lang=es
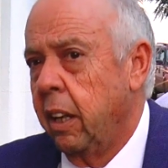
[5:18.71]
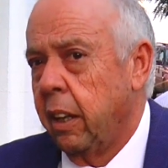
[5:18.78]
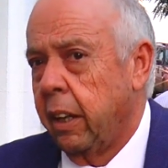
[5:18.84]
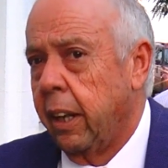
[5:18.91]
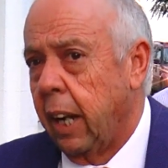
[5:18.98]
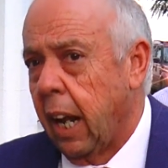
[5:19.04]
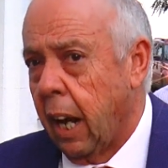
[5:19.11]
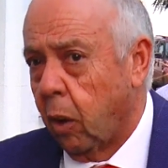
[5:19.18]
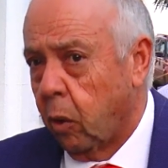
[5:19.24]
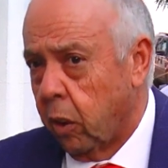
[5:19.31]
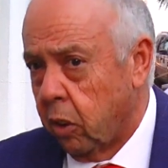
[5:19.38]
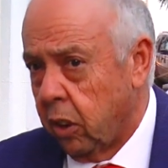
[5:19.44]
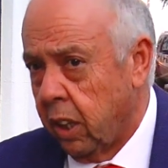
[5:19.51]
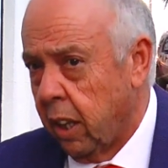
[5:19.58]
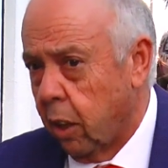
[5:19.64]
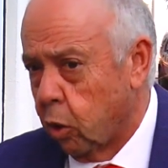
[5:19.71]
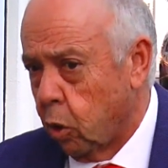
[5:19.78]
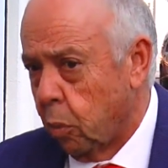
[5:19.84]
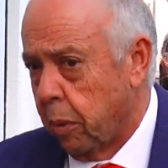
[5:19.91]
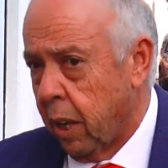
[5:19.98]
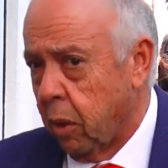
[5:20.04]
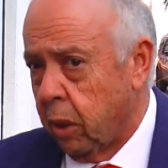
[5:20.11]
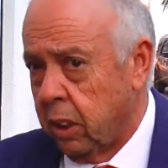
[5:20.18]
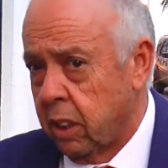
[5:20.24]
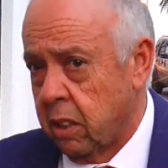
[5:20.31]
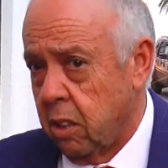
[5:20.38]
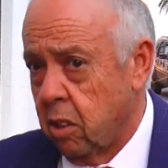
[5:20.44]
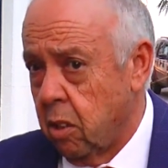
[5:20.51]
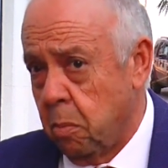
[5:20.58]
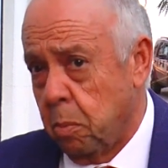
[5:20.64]
que es a la que nos tiene acostumbrado este
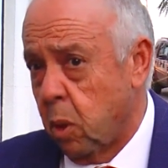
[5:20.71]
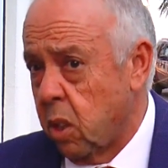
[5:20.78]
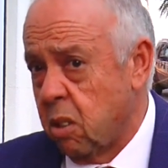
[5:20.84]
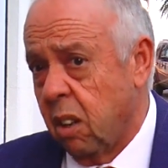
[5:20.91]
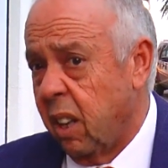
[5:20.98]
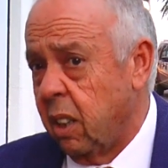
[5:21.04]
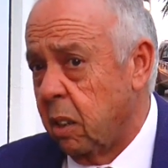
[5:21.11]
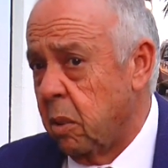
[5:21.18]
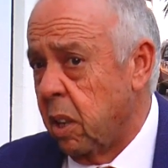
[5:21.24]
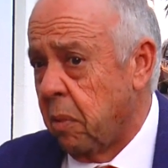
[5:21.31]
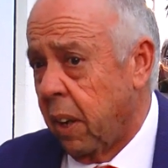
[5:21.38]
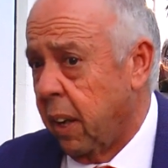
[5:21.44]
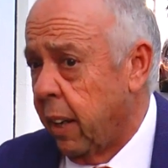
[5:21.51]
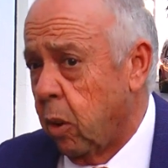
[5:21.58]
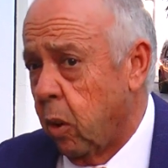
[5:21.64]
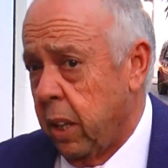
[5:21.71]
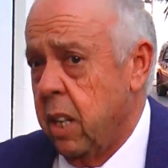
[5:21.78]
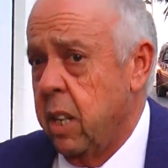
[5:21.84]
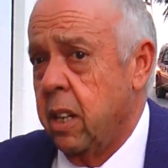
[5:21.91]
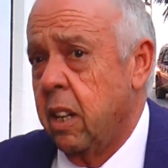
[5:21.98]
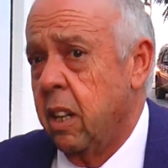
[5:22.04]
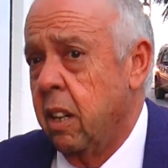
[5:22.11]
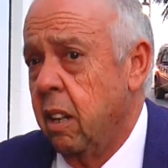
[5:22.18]
señor, por eso la gente de Villafranca no le quiere.